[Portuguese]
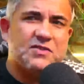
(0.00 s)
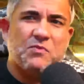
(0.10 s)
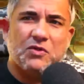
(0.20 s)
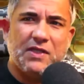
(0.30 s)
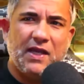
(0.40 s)

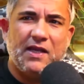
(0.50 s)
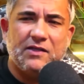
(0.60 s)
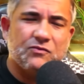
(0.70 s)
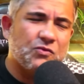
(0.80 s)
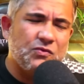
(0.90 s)

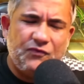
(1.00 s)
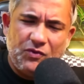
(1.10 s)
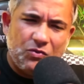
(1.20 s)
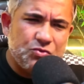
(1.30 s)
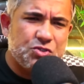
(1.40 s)
moderno, tudo
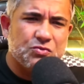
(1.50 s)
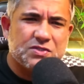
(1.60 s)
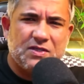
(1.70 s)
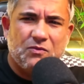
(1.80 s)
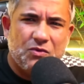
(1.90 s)
virou um
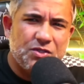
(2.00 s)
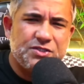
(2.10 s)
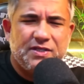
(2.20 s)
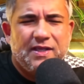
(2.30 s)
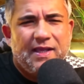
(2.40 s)
tiozão
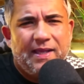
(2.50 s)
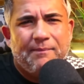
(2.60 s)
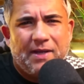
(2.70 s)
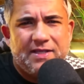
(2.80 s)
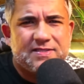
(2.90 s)
hoje, é
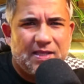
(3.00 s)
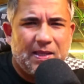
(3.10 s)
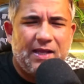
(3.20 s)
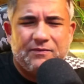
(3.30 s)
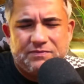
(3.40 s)
mais
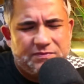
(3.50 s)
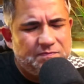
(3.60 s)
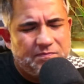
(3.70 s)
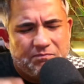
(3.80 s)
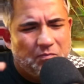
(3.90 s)
salário,
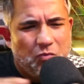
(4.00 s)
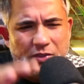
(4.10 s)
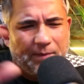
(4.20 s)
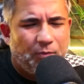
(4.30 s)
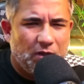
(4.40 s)

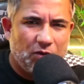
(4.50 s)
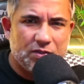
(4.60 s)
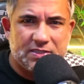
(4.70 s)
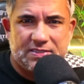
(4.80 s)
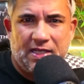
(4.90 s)
muita pouca
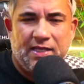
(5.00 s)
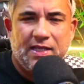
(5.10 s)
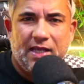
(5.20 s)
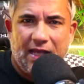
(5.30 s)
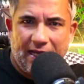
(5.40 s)
coisa sai
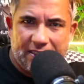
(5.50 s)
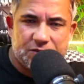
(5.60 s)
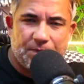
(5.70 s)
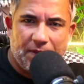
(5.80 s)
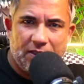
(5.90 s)
a
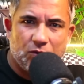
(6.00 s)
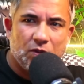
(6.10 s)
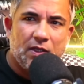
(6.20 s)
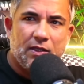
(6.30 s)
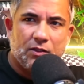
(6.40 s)
respeito
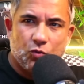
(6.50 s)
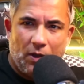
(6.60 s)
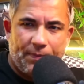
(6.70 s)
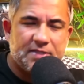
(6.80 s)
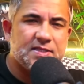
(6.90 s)
do
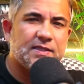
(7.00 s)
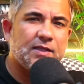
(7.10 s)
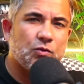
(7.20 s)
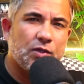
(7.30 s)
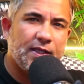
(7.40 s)

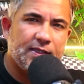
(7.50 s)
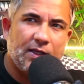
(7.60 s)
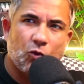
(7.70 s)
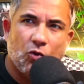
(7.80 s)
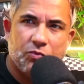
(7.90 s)
apresentador aí da
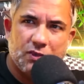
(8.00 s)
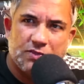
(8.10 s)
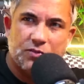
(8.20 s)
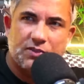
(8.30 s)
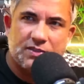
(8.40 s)
Globo,
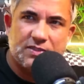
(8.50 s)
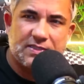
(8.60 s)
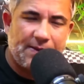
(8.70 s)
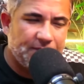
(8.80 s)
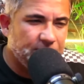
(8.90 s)
das noites de
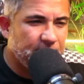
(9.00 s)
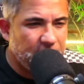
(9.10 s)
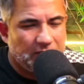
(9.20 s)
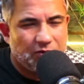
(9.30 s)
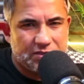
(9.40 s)
sábado. É
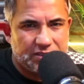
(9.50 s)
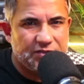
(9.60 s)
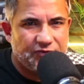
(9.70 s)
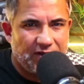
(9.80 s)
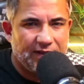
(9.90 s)
uma coisa que a
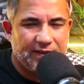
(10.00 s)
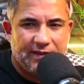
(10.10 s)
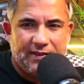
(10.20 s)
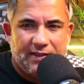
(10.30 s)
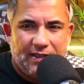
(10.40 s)
gente fala, né?
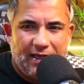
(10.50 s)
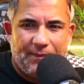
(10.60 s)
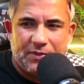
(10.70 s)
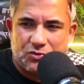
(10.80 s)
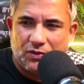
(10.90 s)
a
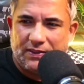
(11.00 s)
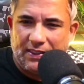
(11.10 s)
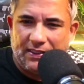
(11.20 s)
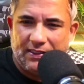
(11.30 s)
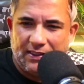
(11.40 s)
pessoa tem
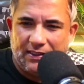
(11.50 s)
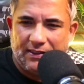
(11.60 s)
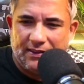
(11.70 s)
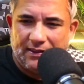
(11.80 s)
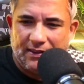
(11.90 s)

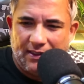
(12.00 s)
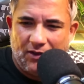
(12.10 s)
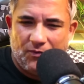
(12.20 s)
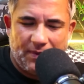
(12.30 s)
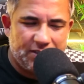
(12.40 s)
que
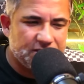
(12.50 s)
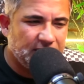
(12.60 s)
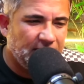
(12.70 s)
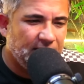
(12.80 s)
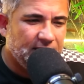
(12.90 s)
realmente
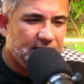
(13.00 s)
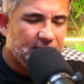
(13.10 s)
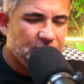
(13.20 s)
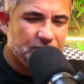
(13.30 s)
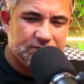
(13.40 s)
estar tá
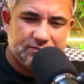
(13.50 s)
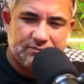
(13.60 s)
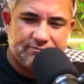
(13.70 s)
num,